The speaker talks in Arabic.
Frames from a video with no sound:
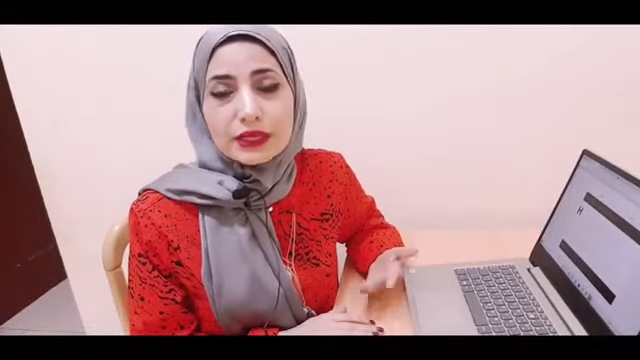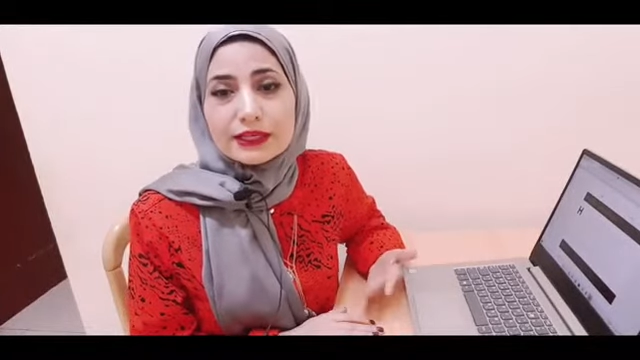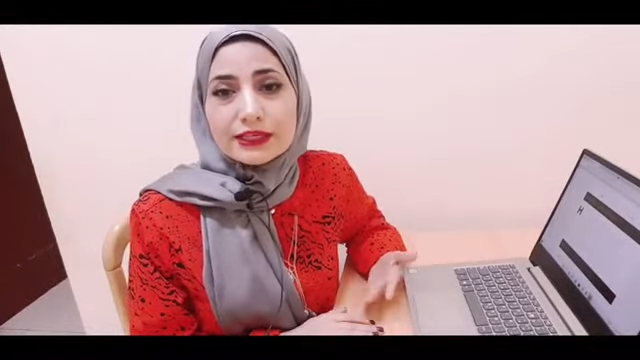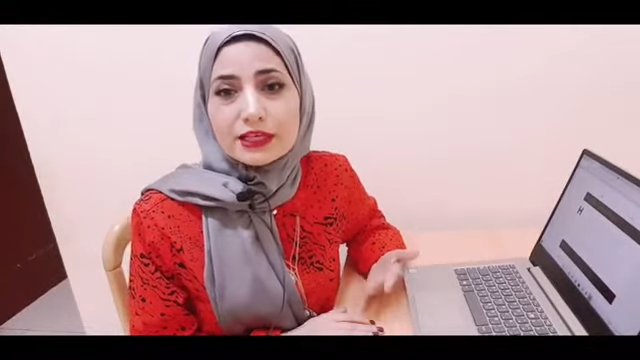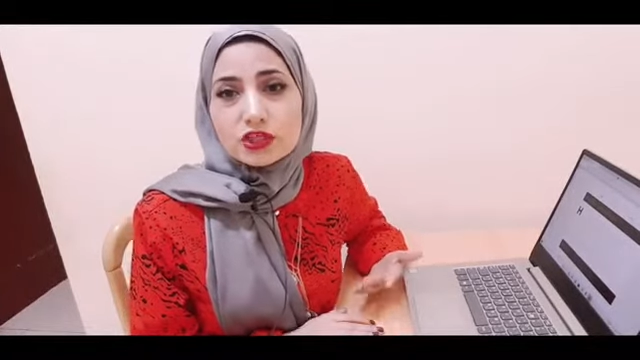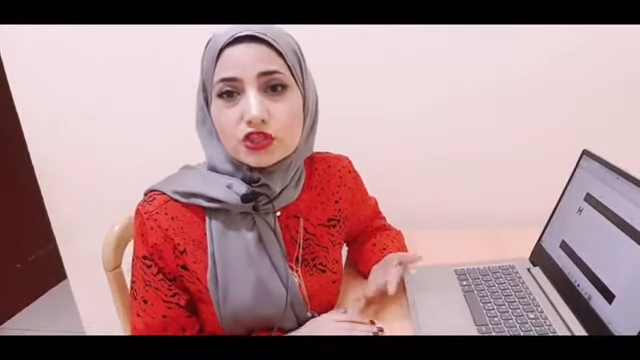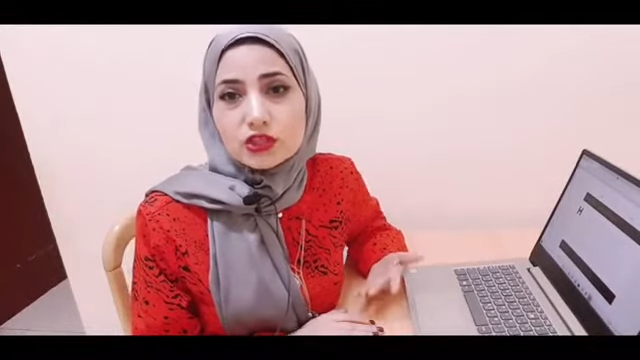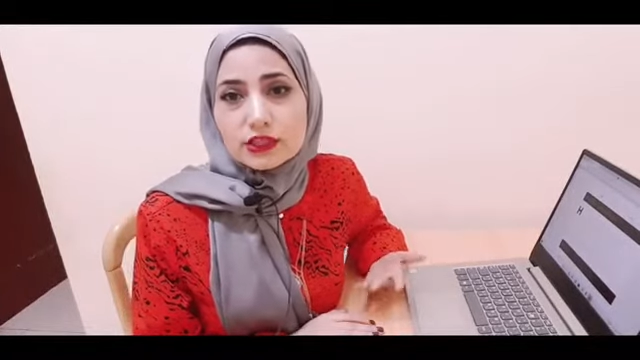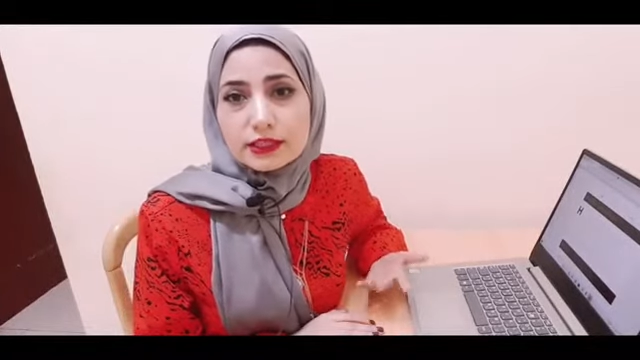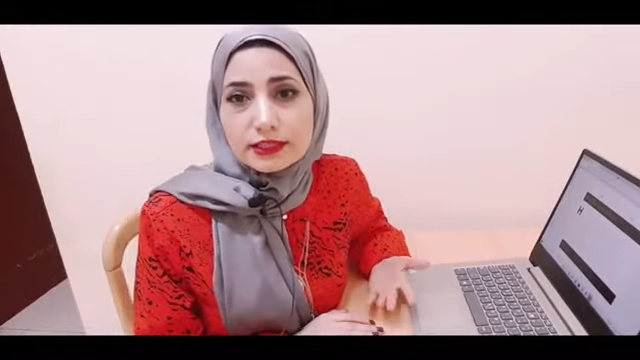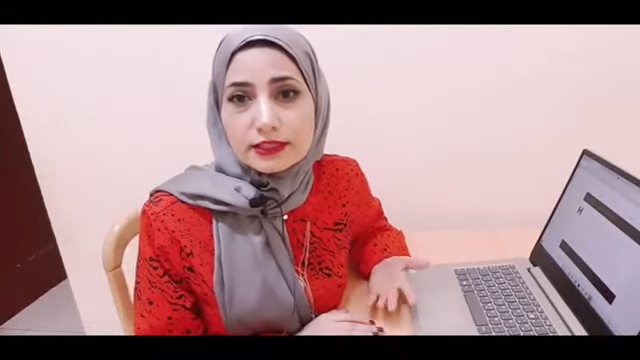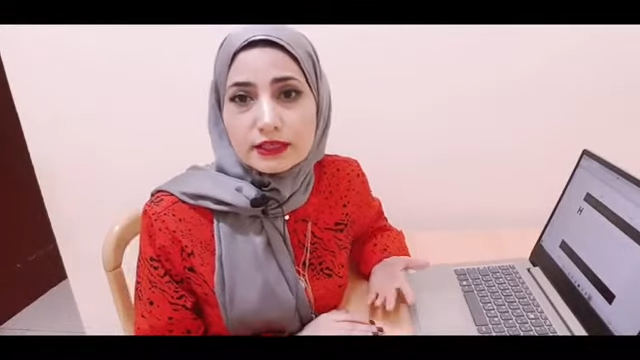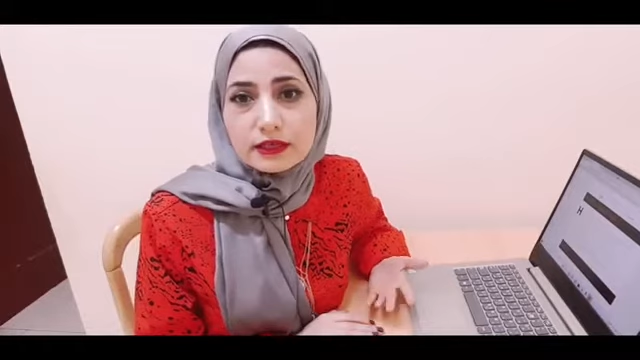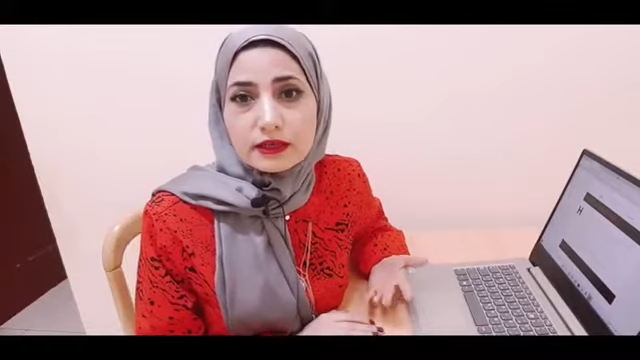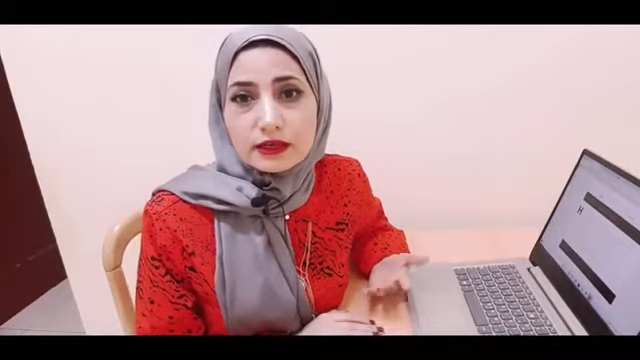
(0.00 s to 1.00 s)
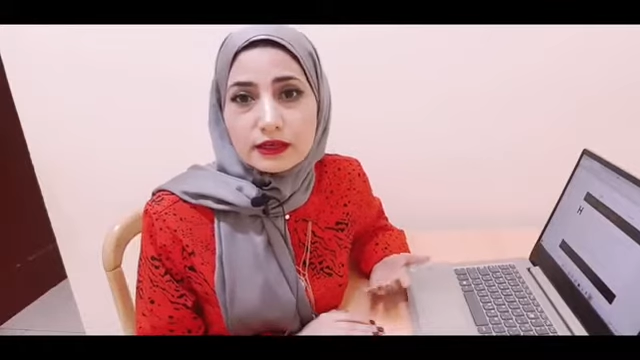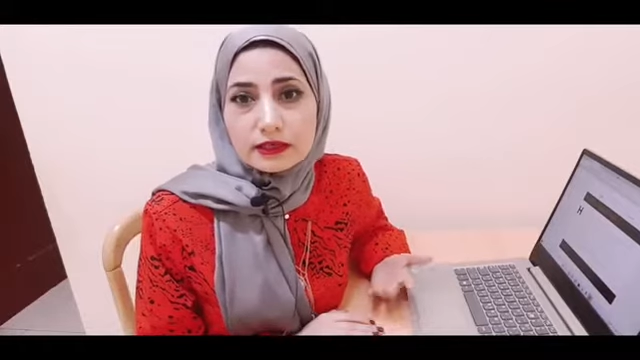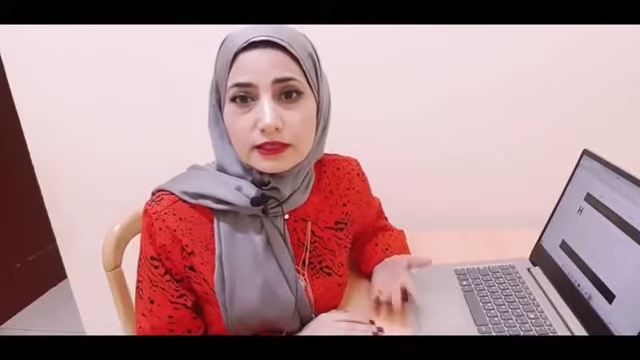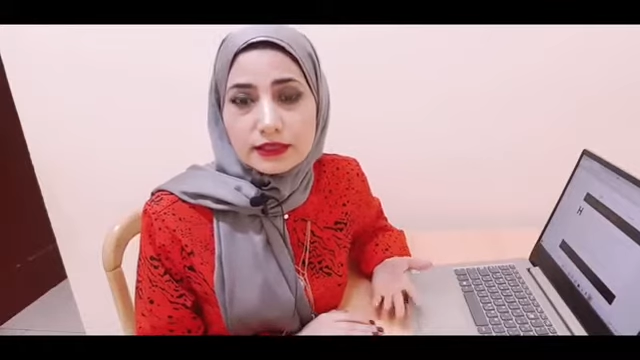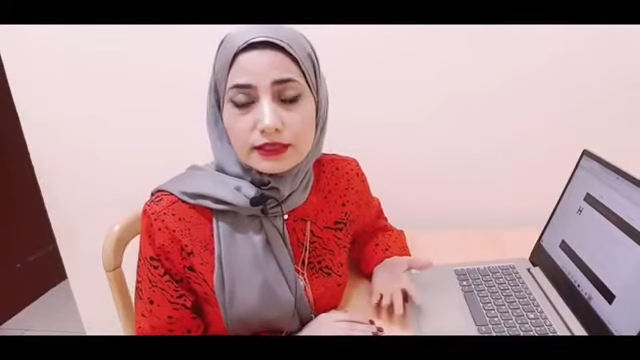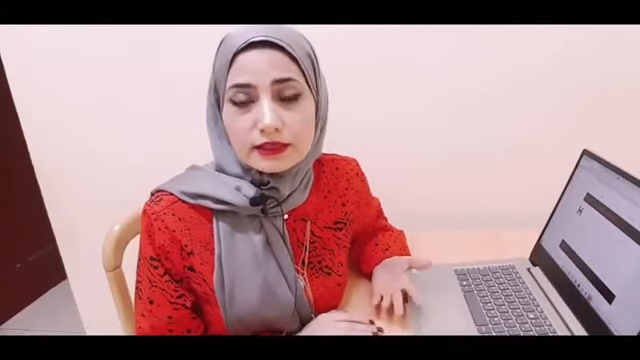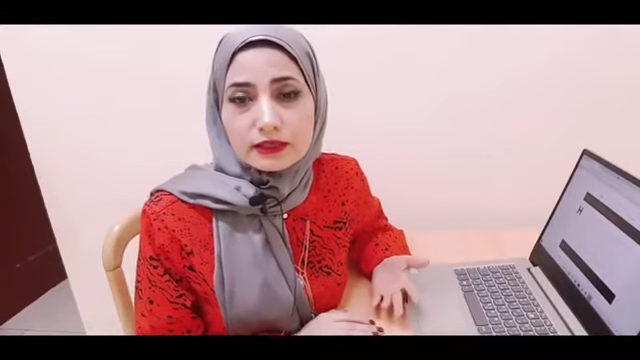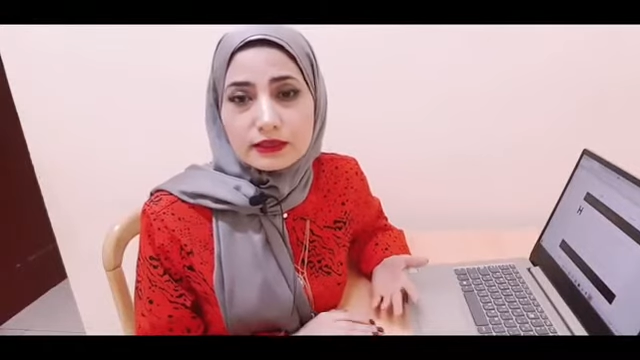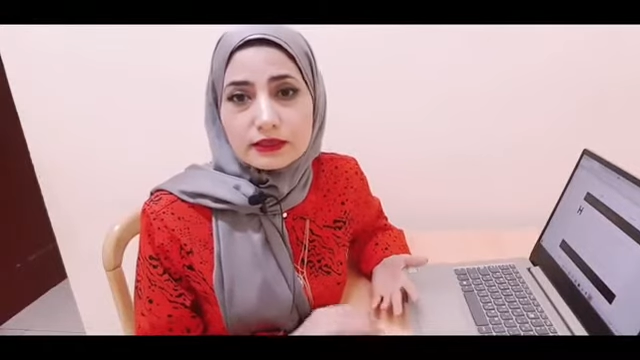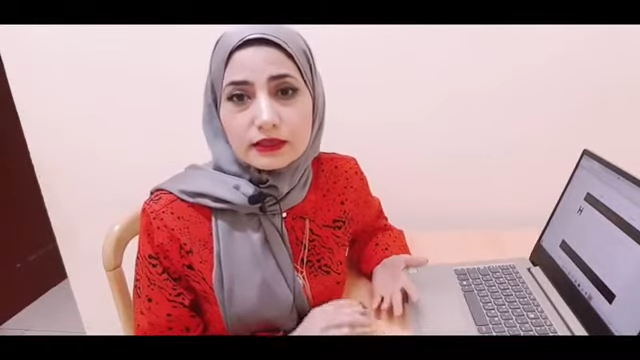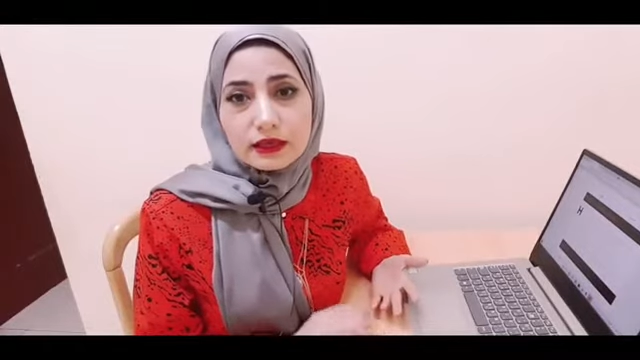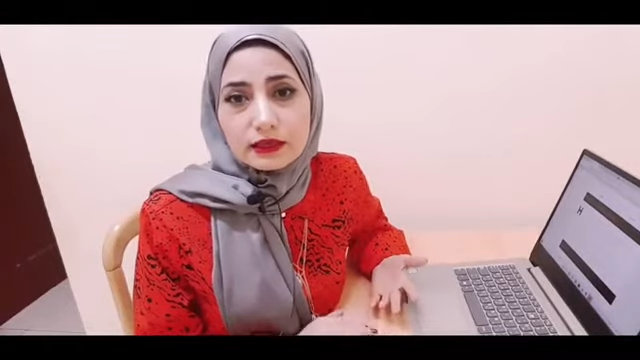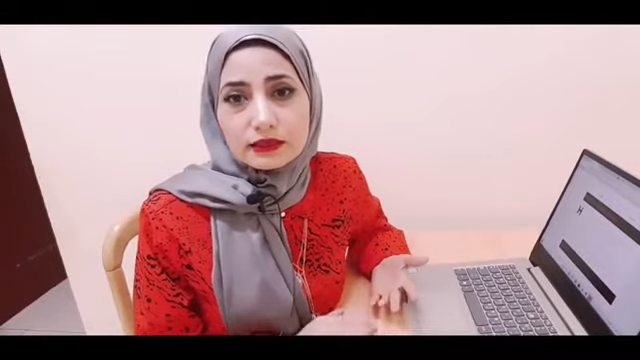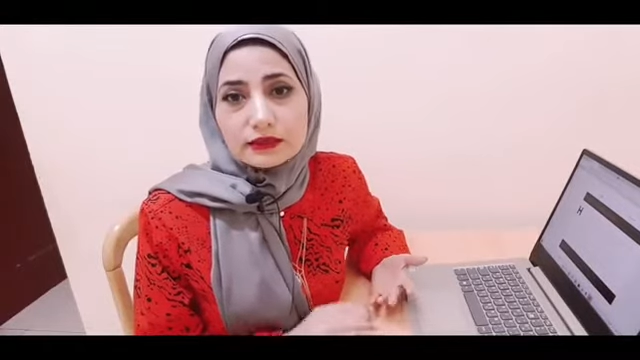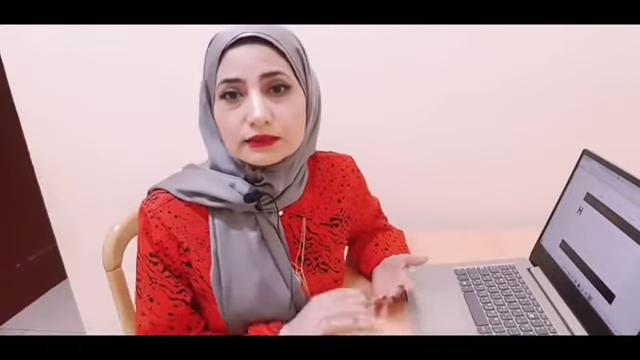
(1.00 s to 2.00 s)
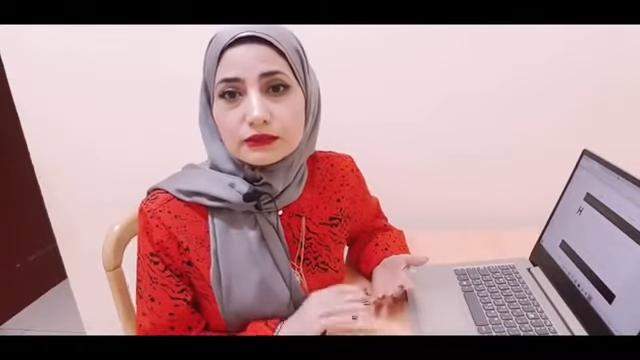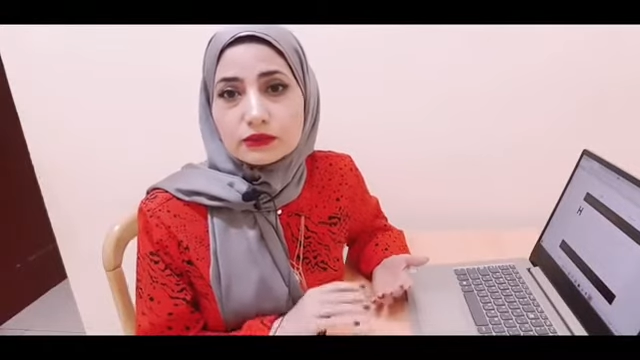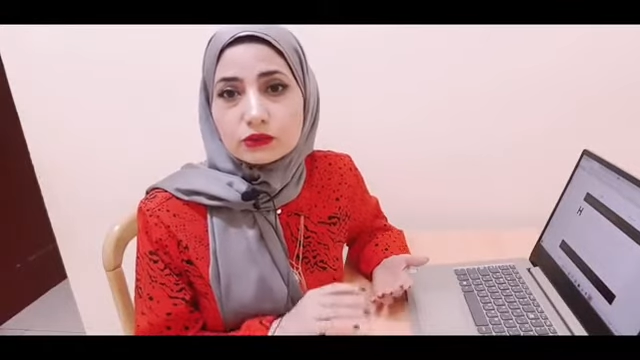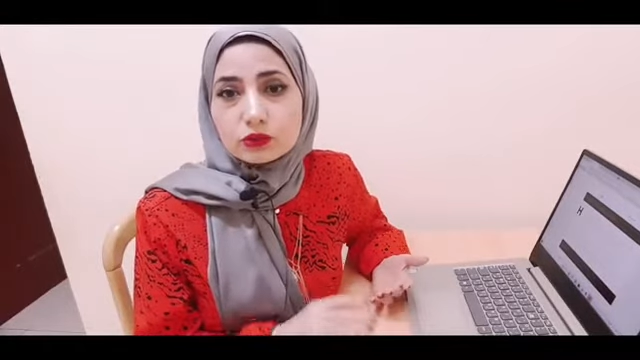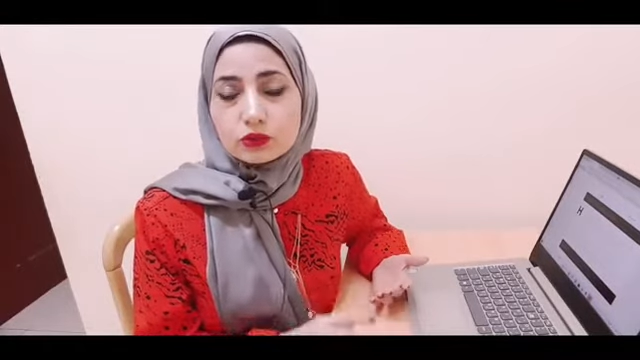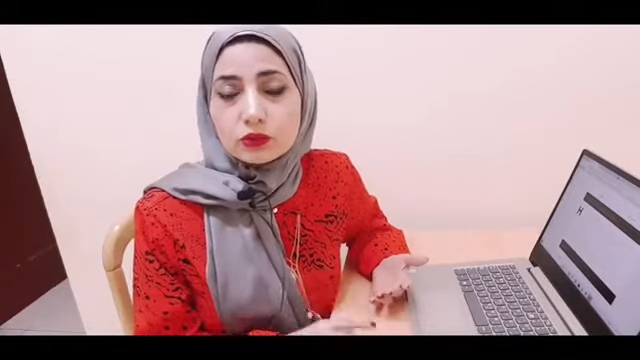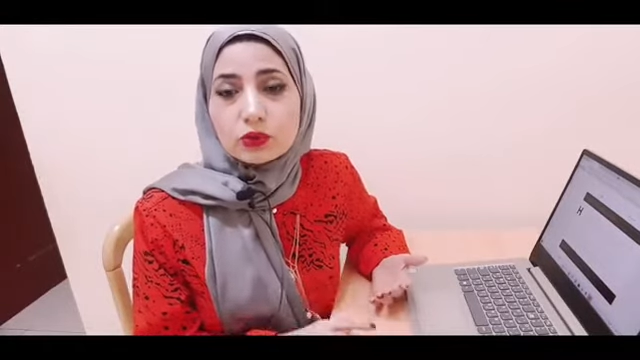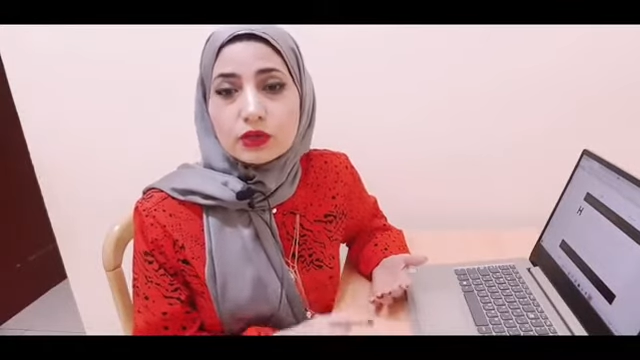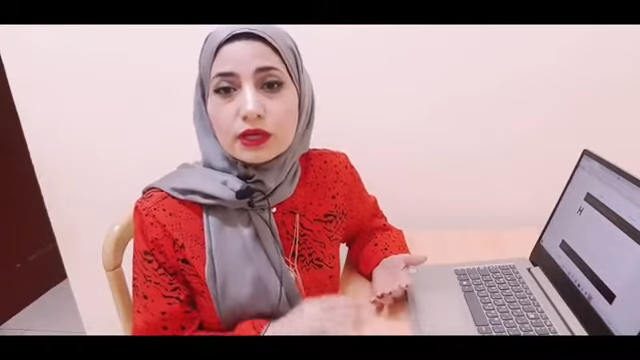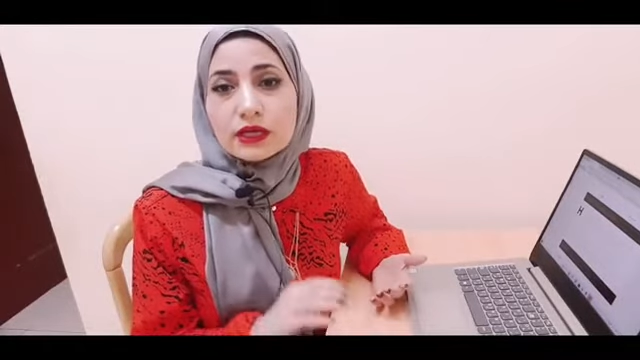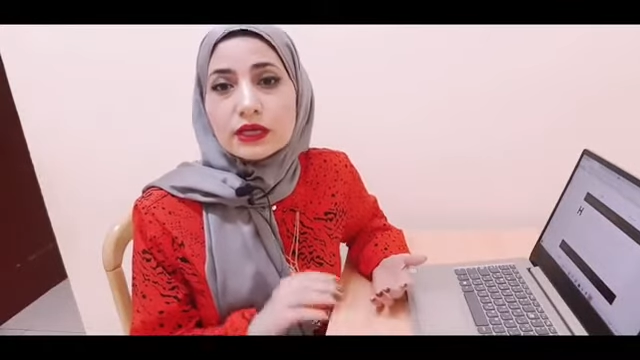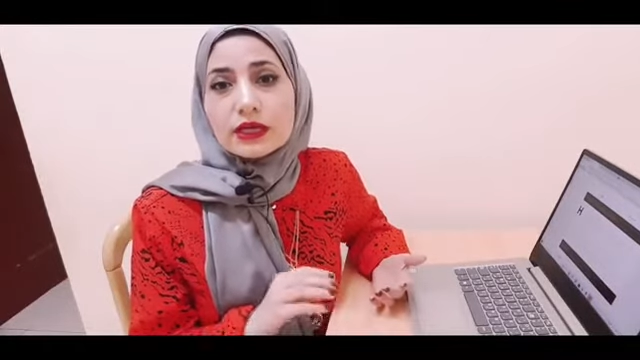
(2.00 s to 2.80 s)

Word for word: ليش انكسر هذا السير لا انت تروح